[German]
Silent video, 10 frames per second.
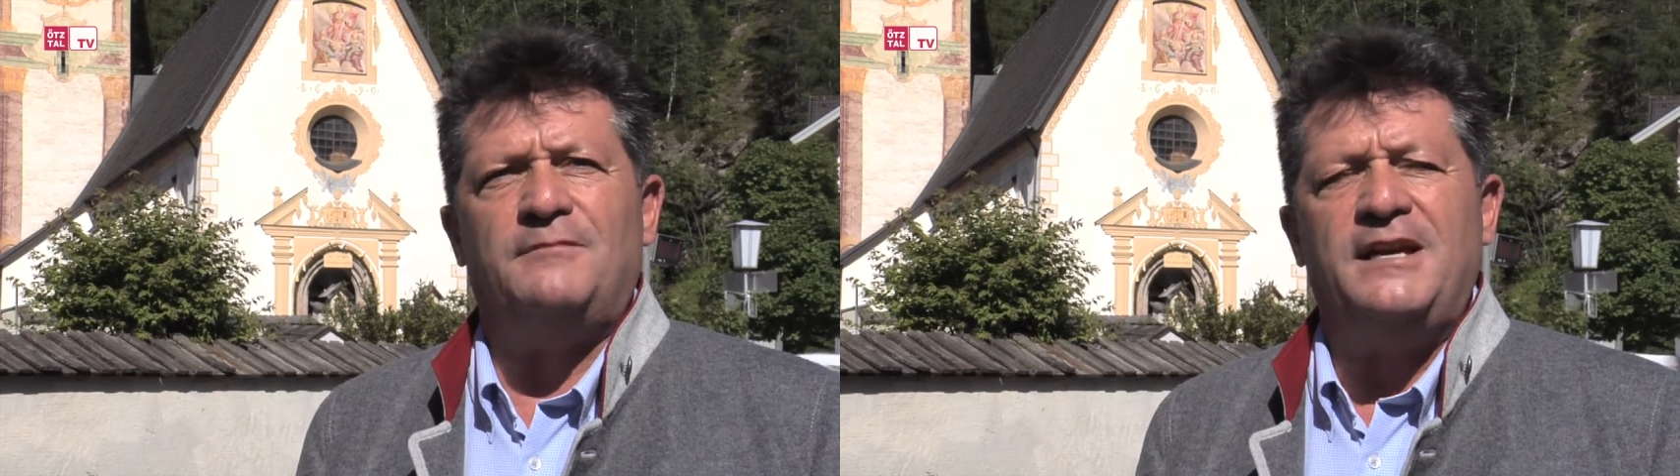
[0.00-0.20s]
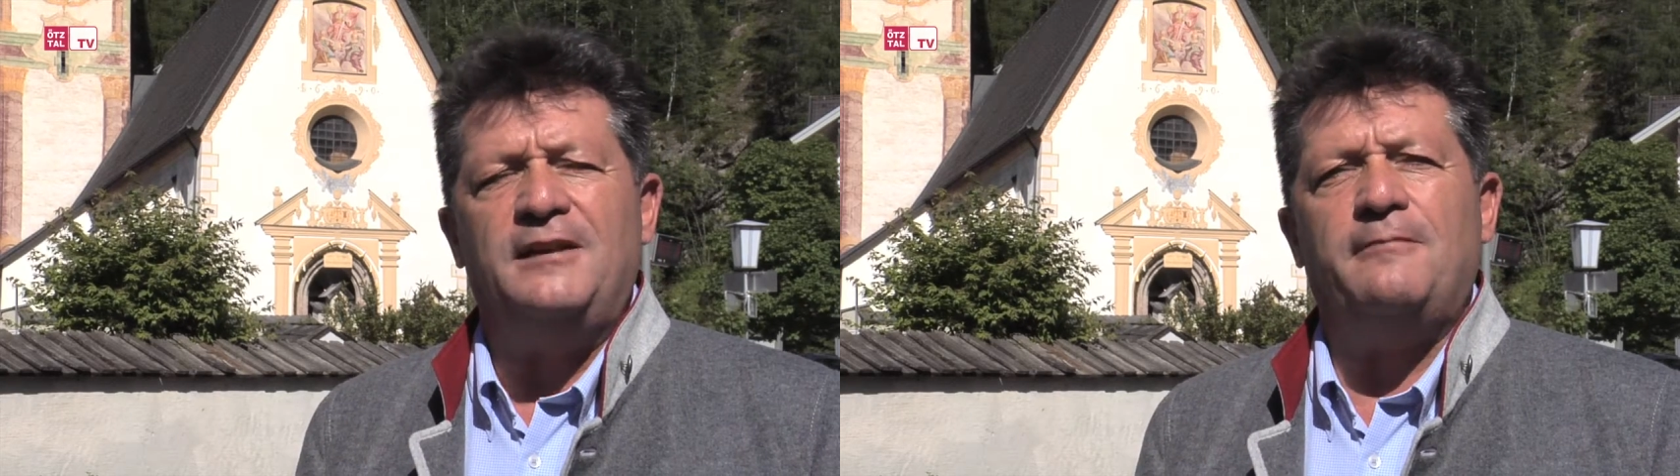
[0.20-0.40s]

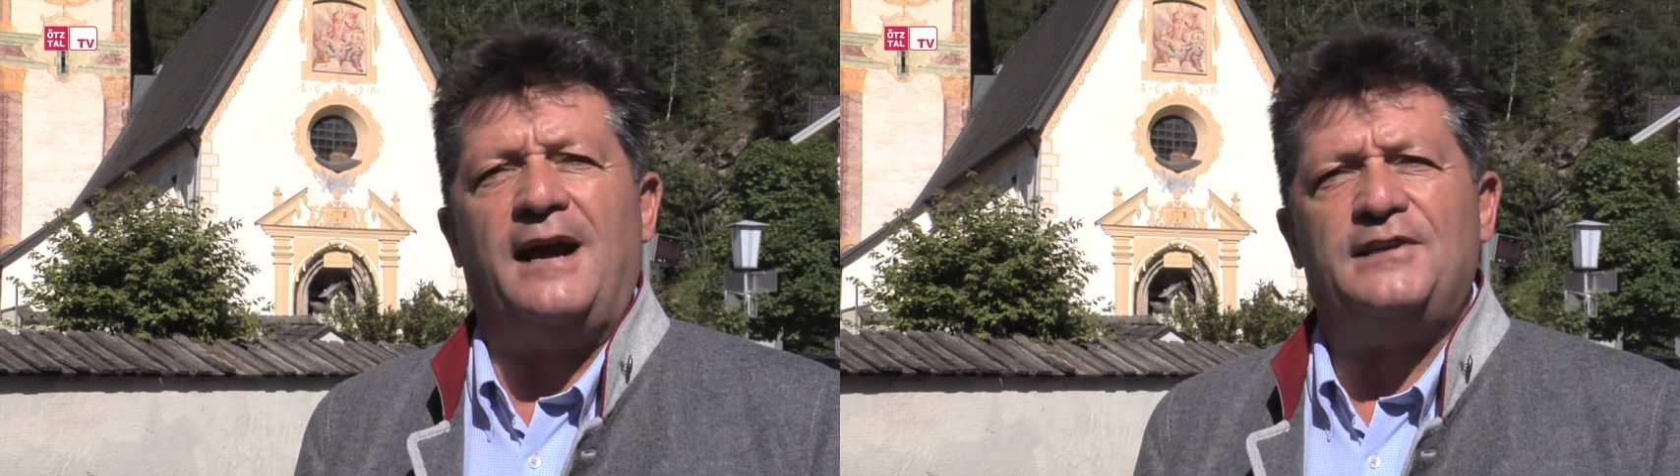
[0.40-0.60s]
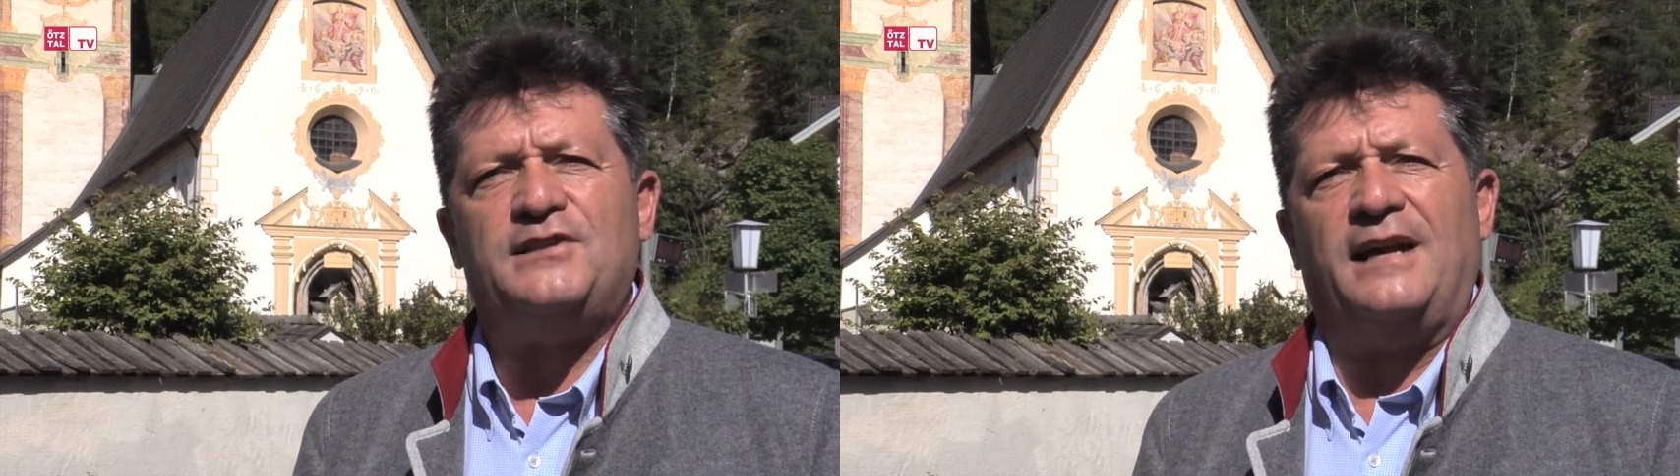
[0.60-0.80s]

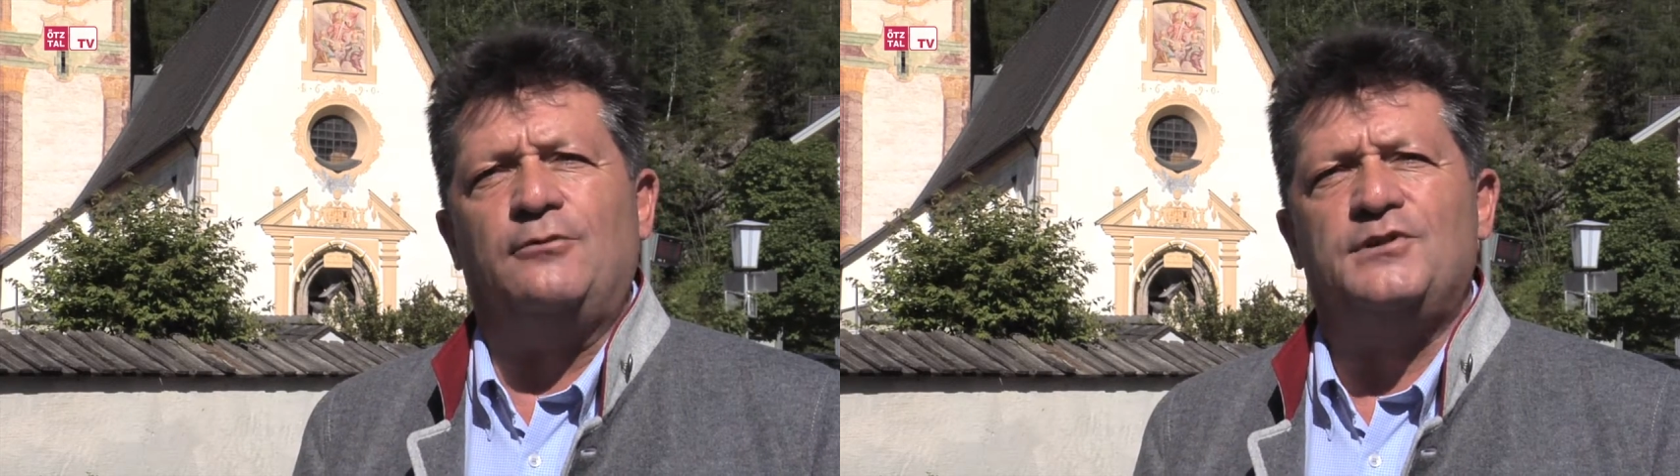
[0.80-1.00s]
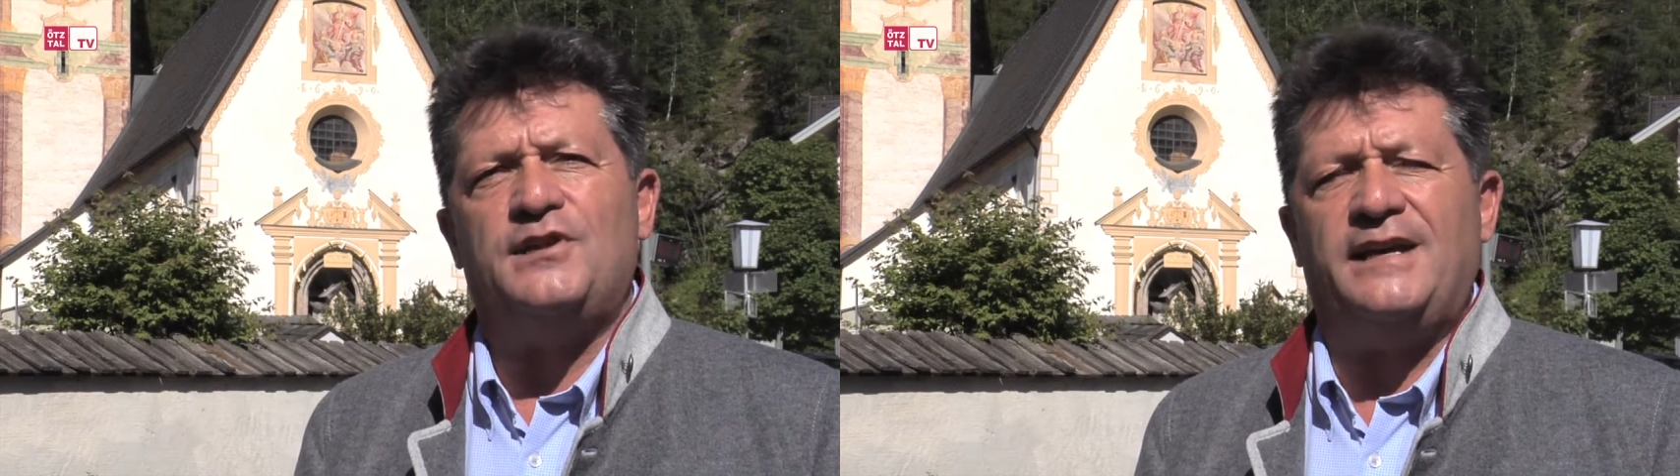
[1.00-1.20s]
Hinweis an
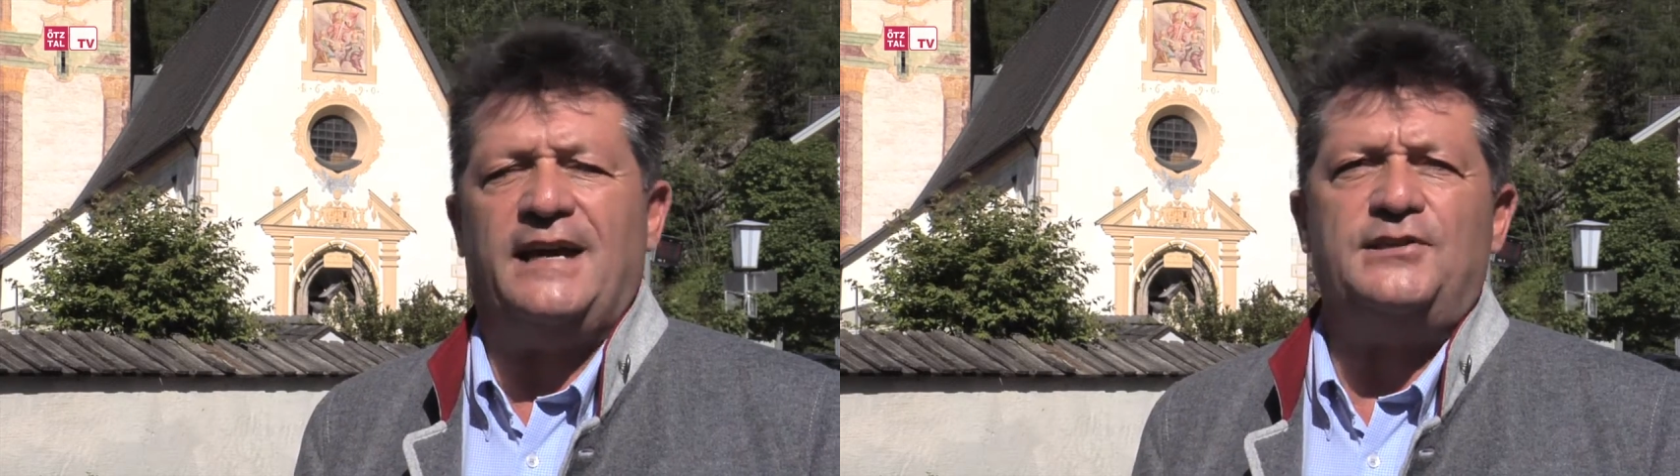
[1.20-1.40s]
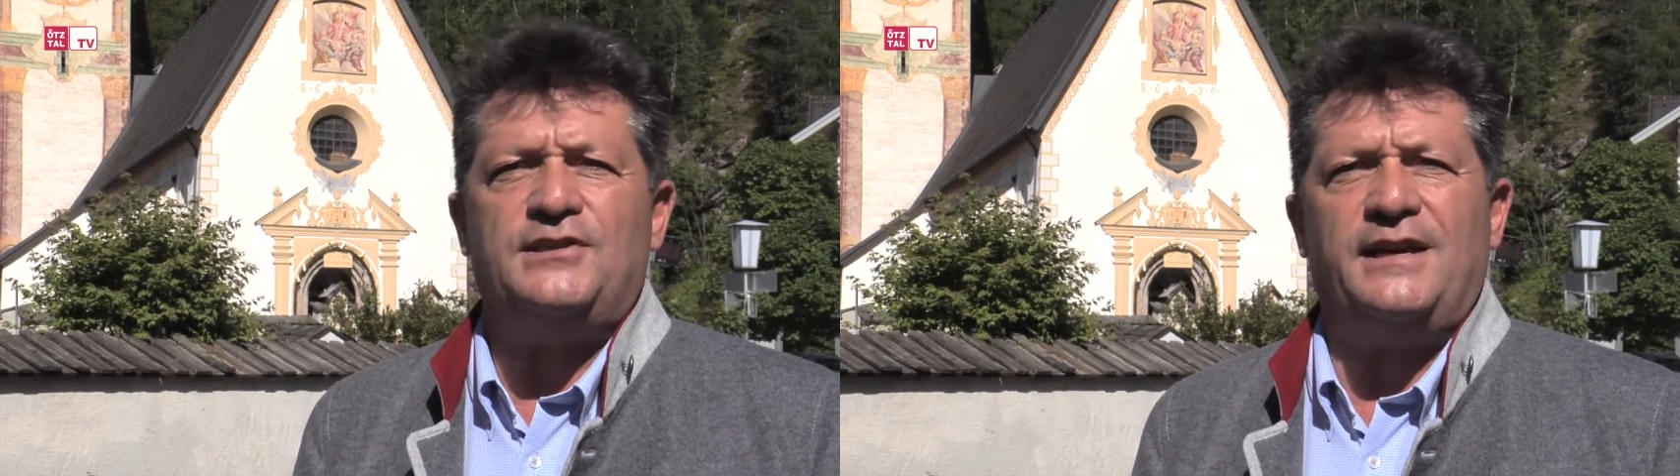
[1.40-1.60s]
unsere
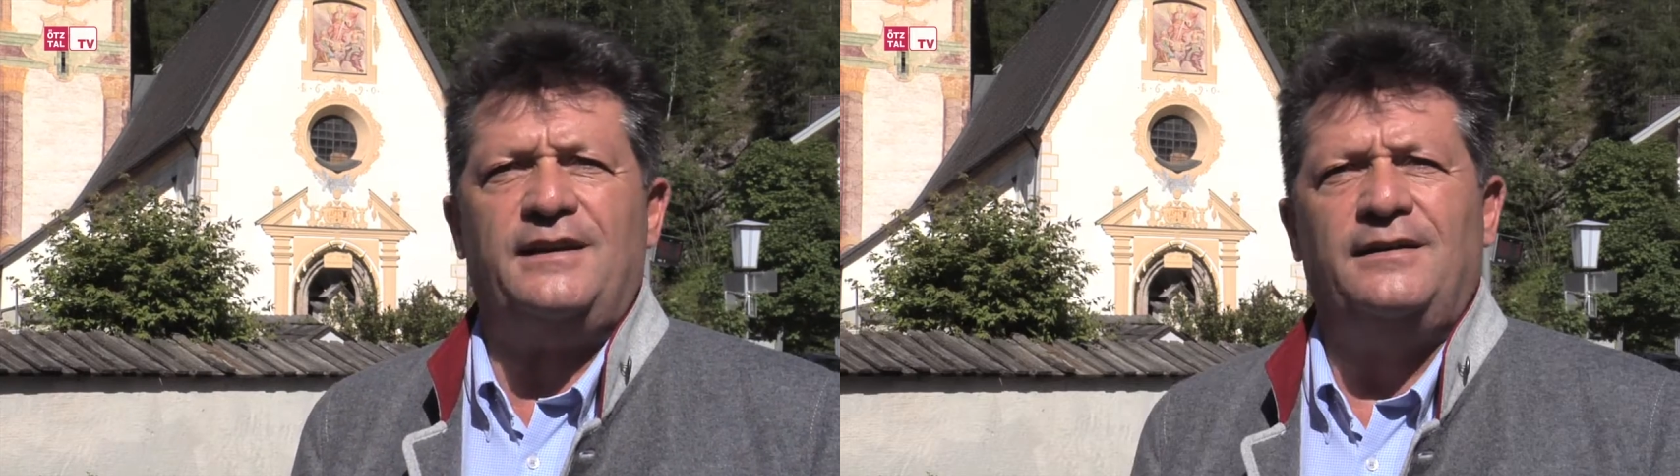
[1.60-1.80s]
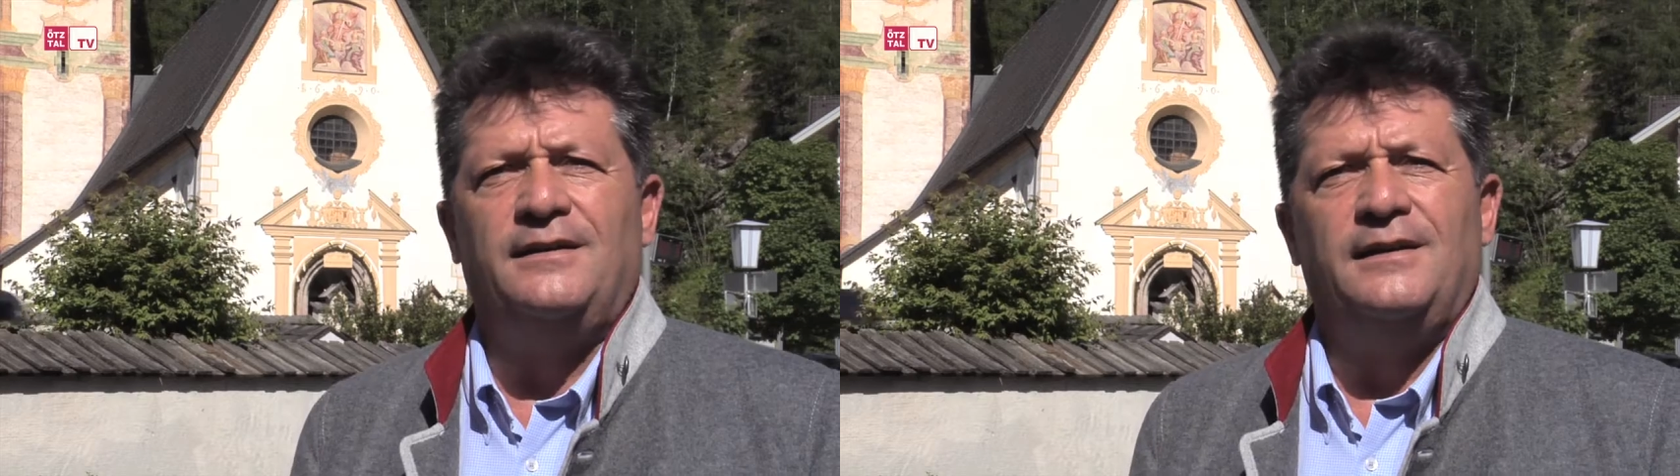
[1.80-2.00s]
Gäste,